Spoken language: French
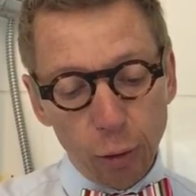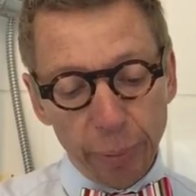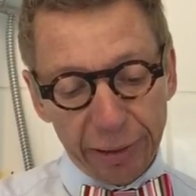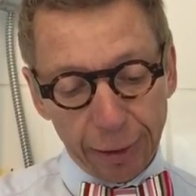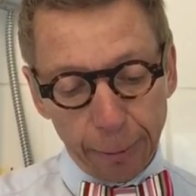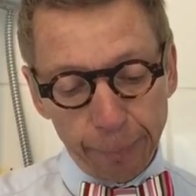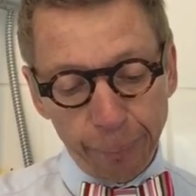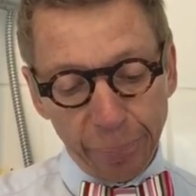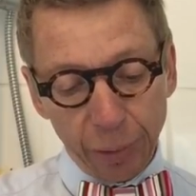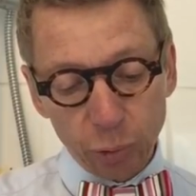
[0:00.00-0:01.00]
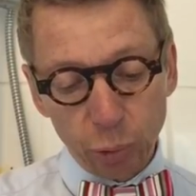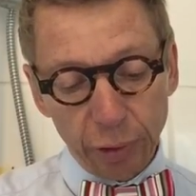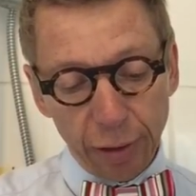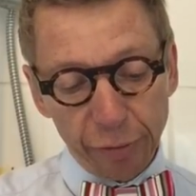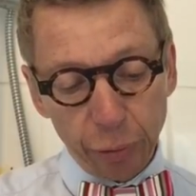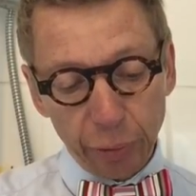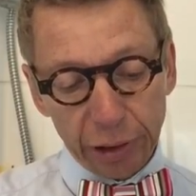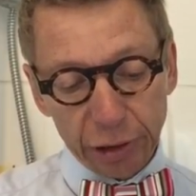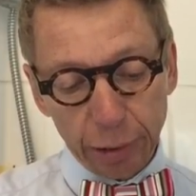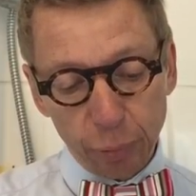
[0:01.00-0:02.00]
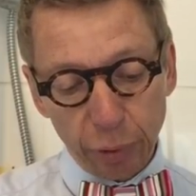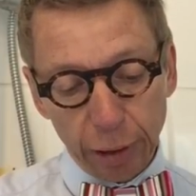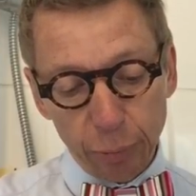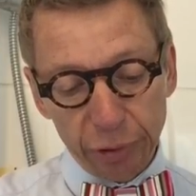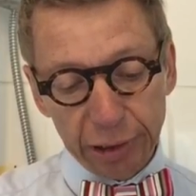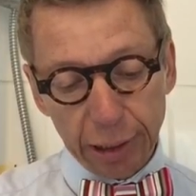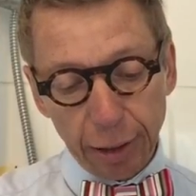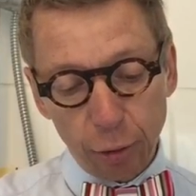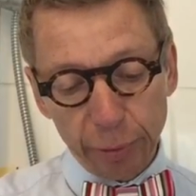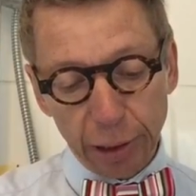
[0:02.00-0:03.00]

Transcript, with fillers: Le matin, on se téléphone en cachette pour qu'elle me dise la robe